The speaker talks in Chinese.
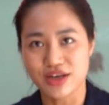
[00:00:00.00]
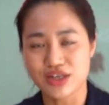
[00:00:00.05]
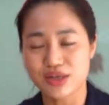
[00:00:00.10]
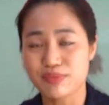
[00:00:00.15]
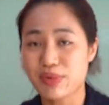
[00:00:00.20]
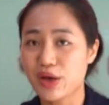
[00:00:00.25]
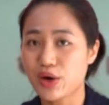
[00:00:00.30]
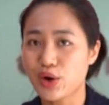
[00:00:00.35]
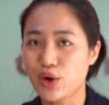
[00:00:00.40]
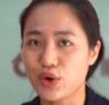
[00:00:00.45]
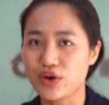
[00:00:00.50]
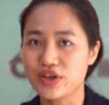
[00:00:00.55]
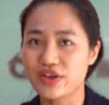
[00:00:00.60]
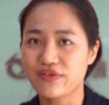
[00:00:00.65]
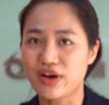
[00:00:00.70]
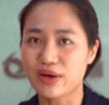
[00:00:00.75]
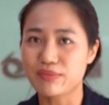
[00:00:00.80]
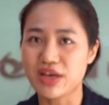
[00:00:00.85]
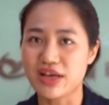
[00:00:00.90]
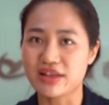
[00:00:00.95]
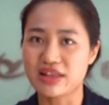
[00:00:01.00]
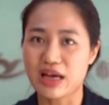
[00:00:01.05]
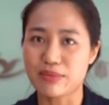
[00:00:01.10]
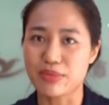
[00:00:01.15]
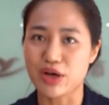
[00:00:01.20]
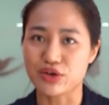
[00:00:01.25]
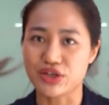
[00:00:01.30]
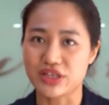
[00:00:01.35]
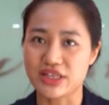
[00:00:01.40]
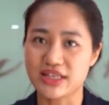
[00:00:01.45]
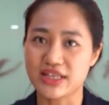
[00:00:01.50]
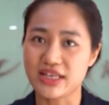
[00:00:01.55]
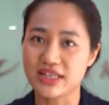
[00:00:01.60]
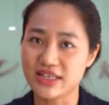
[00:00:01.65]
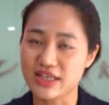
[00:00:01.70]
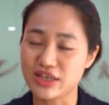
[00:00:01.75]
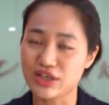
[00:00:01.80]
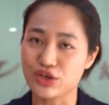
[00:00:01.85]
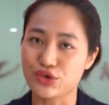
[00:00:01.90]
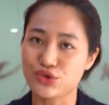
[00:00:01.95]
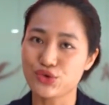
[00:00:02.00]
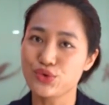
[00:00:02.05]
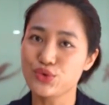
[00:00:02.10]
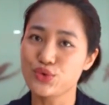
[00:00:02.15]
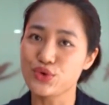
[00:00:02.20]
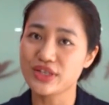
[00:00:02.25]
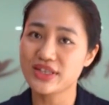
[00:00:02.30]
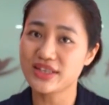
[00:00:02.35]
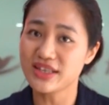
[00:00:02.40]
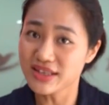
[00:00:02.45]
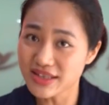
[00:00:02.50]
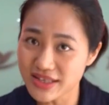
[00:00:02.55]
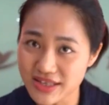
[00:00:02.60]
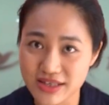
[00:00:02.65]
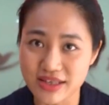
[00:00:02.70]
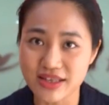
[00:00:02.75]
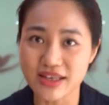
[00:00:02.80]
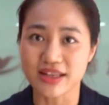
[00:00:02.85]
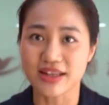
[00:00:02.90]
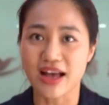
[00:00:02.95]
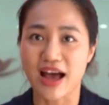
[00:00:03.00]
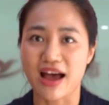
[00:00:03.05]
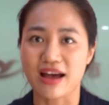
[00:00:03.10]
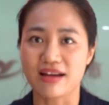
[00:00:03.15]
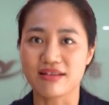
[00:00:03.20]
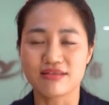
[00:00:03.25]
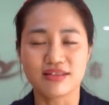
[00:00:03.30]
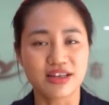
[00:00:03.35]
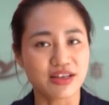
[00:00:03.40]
这背后，一方面代表着一些新的中国经济的业态，